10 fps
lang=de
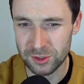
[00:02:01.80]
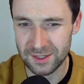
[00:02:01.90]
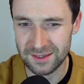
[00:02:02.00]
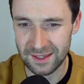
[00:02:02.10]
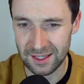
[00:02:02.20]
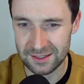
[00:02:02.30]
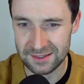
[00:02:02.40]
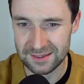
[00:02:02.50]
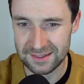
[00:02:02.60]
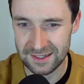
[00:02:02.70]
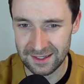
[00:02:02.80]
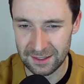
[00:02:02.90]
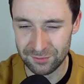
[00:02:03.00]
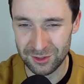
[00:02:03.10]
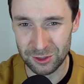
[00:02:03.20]
jetzt erst ein Kai
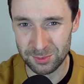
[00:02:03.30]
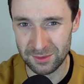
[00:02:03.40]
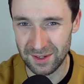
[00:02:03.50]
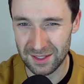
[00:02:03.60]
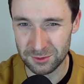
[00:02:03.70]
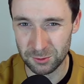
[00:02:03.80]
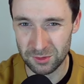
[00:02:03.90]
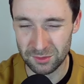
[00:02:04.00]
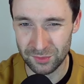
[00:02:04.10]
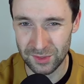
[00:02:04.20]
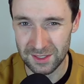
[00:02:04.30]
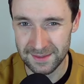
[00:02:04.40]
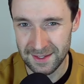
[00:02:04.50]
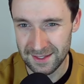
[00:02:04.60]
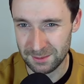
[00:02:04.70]
Häfner aus privaten Gründen
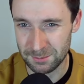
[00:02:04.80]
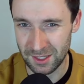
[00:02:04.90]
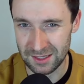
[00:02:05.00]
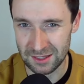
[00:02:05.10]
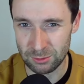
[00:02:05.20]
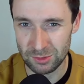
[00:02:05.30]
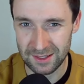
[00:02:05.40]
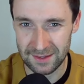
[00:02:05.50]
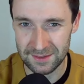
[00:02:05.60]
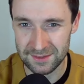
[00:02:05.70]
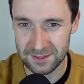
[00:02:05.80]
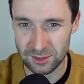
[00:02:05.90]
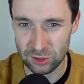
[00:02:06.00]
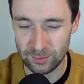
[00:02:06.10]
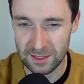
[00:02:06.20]
fehlen, damit ein so
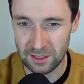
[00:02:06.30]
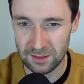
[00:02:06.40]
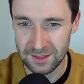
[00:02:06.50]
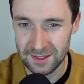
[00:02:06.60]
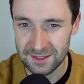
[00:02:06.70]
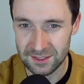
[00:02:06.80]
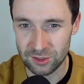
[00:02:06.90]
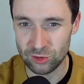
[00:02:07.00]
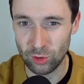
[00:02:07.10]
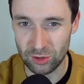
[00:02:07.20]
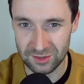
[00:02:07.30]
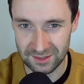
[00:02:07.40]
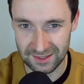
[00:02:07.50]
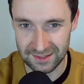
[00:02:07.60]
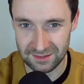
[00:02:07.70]
talentierter Spieler die Chance
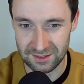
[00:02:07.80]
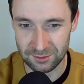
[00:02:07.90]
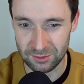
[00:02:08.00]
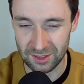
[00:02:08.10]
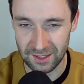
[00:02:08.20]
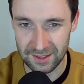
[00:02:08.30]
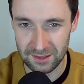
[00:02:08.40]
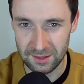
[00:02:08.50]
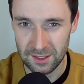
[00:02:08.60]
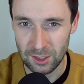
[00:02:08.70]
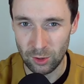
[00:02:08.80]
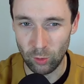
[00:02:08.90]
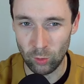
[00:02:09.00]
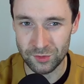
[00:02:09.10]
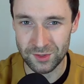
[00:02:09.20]
kriegt, sich zu zeigen.
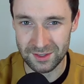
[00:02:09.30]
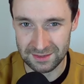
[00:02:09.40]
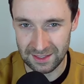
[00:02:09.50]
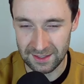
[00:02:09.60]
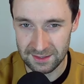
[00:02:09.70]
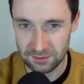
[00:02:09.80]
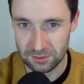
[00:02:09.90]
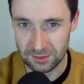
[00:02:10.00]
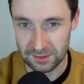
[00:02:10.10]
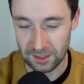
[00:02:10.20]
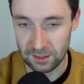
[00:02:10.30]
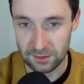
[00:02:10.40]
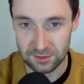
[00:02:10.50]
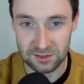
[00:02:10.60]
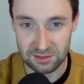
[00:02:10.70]
Und das Gleiche, ja,
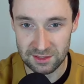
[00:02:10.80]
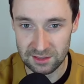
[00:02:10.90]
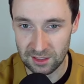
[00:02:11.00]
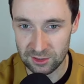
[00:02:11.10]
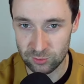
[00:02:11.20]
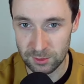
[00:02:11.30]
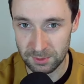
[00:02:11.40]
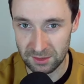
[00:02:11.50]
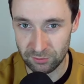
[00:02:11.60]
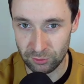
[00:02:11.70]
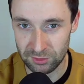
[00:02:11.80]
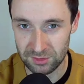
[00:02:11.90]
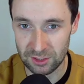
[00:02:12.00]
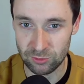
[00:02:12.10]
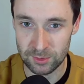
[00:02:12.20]
Nils Lichtlein spielt bei den
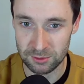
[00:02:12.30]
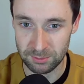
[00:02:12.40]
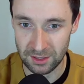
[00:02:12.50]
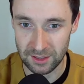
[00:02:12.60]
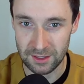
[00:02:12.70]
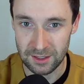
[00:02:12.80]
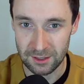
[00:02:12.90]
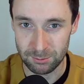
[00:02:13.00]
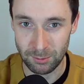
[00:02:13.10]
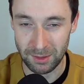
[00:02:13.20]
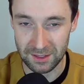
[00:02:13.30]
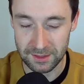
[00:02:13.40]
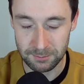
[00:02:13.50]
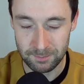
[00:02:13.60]
Füchsen, er spielt bei Bob Hunning.